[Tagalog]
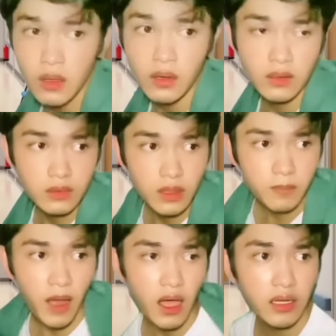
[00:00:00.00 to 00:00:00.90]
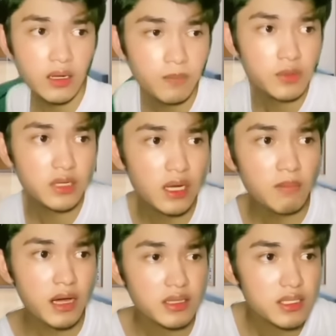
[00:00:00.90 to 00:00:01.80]
Ah, ah, nagpahangin lang po sa
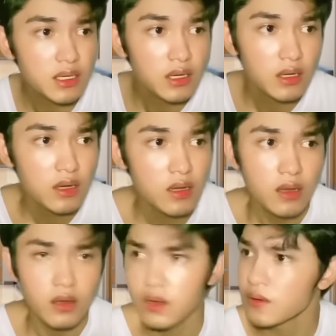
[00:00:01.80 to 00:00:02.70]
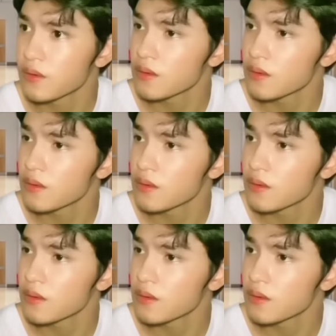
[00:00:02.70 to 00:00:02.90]
labas. ano